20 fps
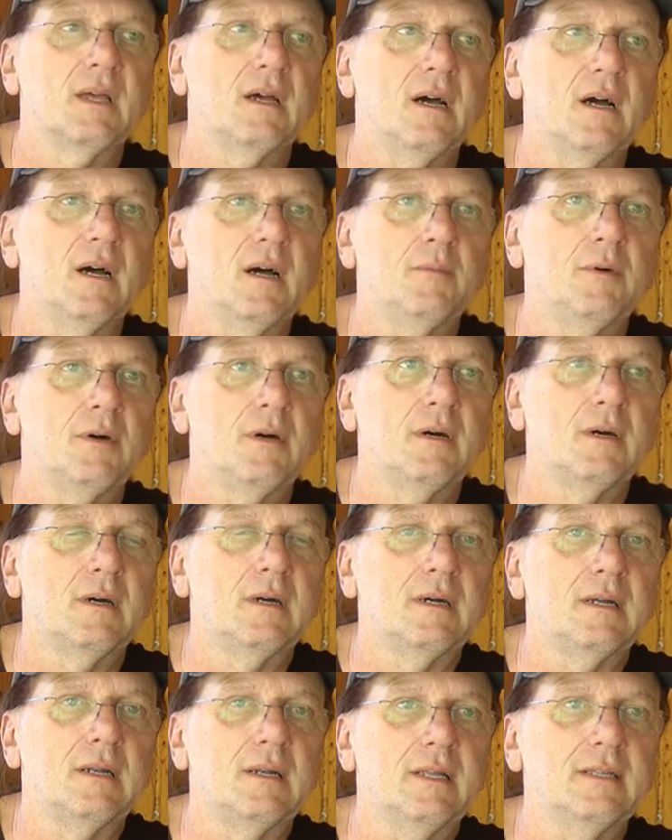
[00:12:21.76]

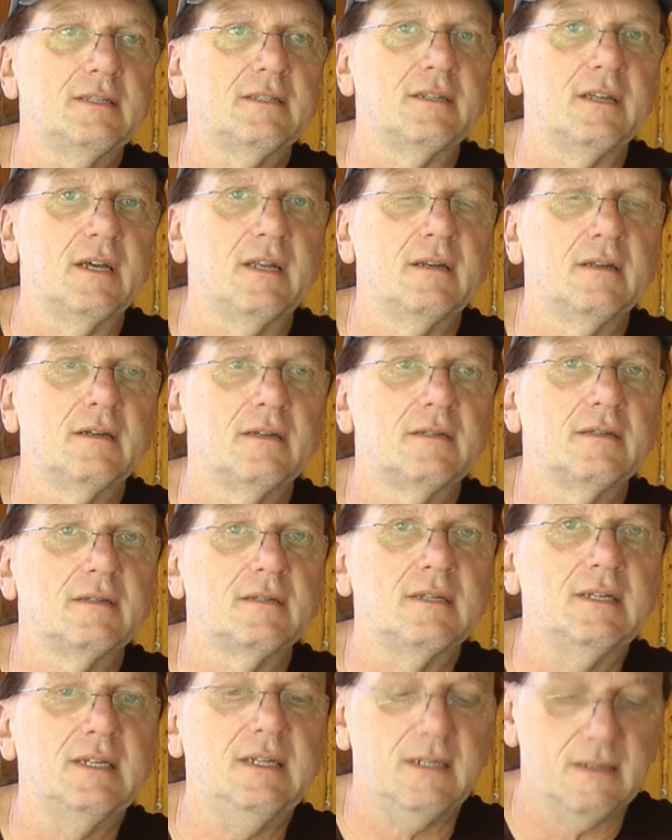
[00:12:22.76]
Aber letzten
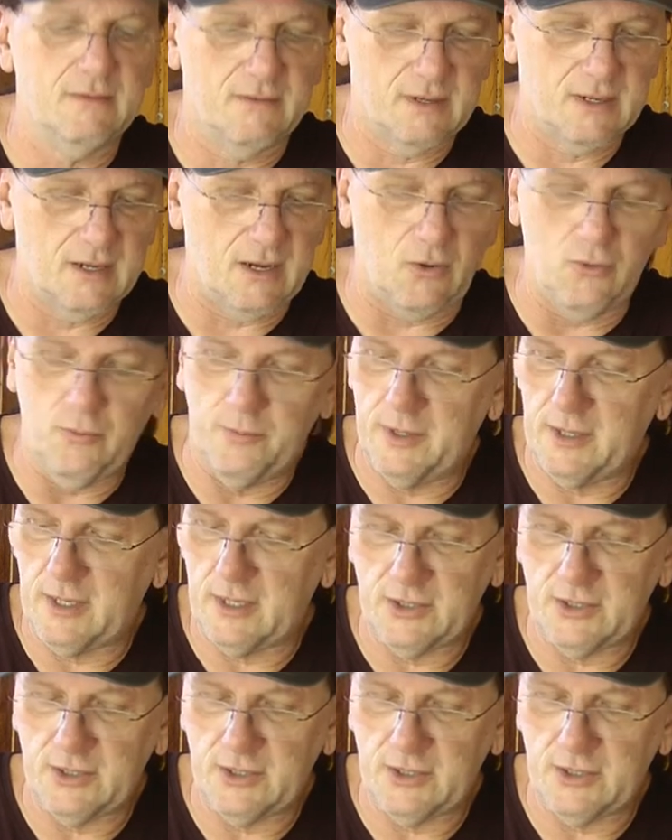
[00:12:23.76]
Endes, ich glaube,